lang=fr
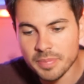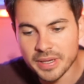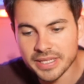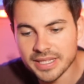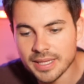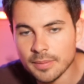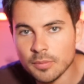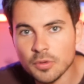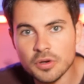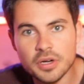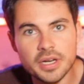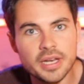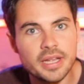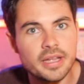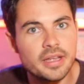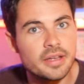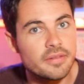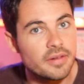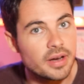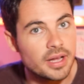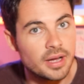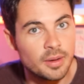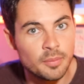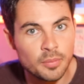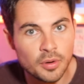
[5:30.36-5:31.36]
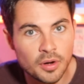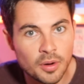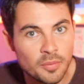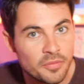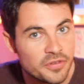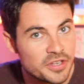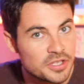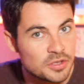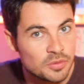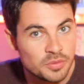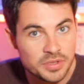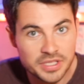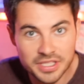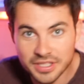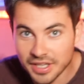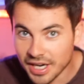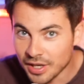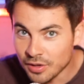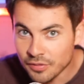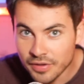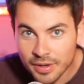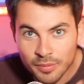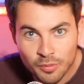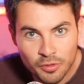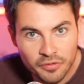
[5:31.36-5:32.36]
pâte à modeler, voilà, un peu comme fait Squeezie dans la
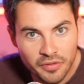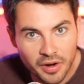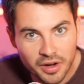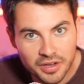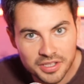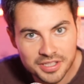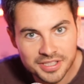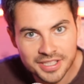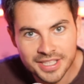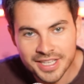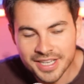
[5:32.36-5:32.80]
nouvelle mouvance,